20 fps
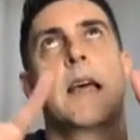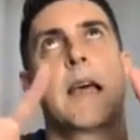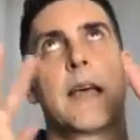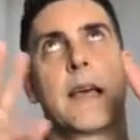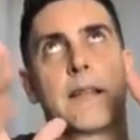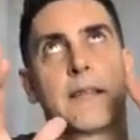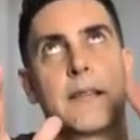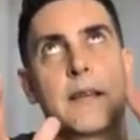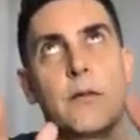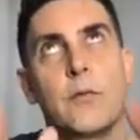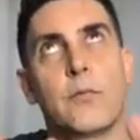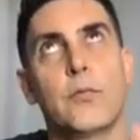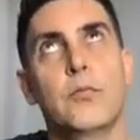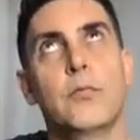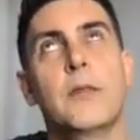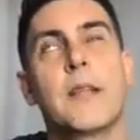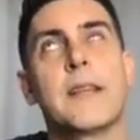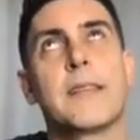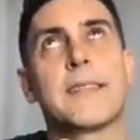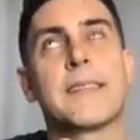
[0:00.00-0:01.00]
é a
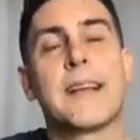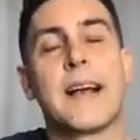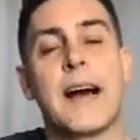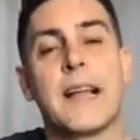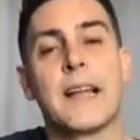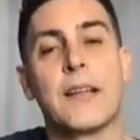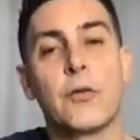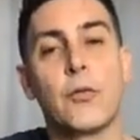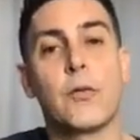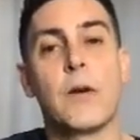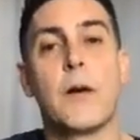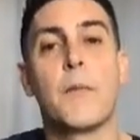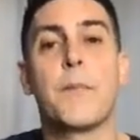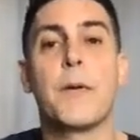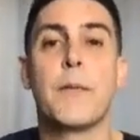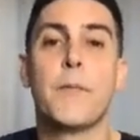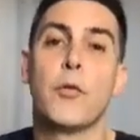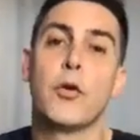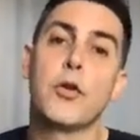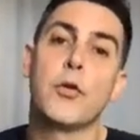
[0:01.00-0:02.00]
segunda escala do campo
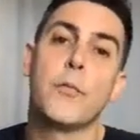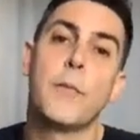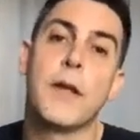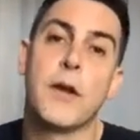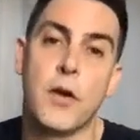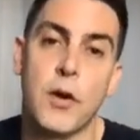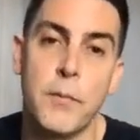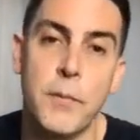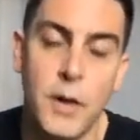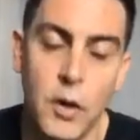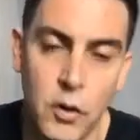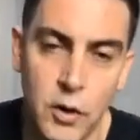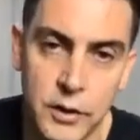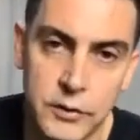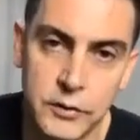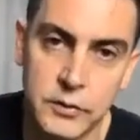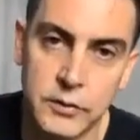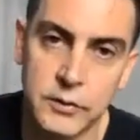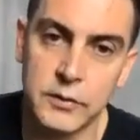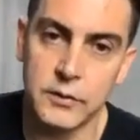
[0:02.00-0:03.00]
harmônico menor
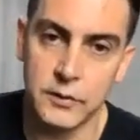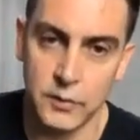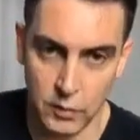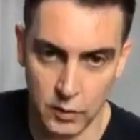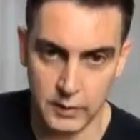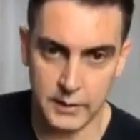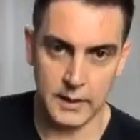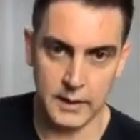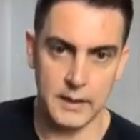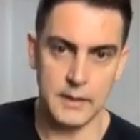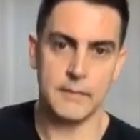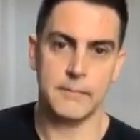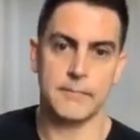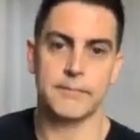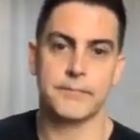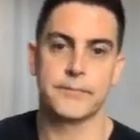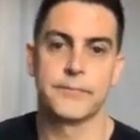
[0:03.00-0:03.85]
melódico, ok?